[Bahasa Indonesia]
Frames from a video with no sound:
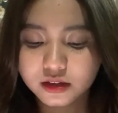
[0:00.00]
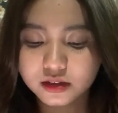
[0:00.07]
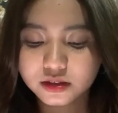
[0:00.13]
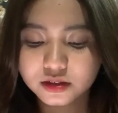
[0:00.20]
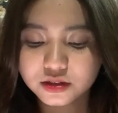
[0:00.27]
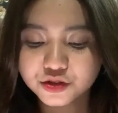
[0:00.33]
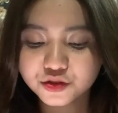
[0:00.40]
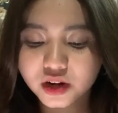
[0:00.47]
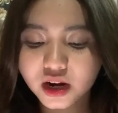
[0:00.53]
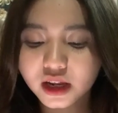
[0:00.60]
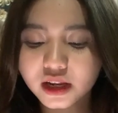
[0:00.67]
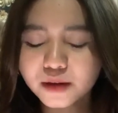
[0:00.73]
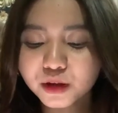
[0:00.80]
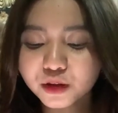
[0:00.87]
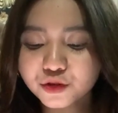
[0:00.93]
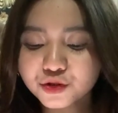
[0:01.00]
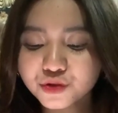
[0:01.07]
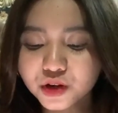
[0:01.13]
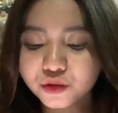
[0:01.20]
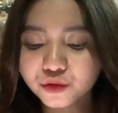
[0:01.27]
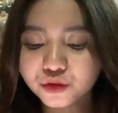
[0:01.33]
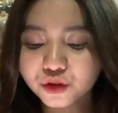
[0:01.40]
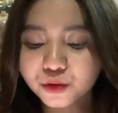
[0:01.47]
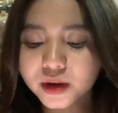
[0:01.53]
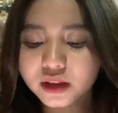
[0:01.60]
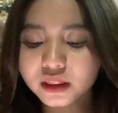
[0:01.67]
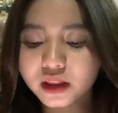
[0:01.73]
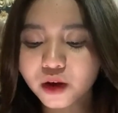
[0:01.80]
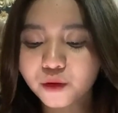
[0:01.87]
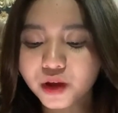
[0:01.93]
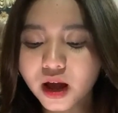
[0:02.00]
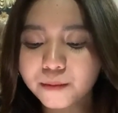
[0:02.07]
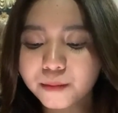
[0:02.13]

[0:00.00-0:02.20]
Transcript: Jurnal ini bertujuan untuk mengetahui apa